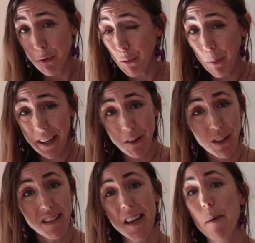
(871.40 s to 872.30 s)
du tout
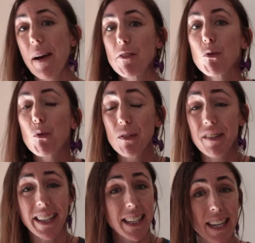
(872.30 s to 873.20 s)
priorisée, pas du tout
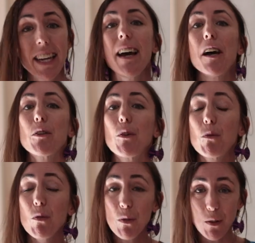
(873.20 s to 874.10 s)
triée de
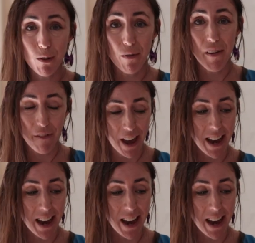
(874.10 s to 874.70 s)
tout ce que je devais faire.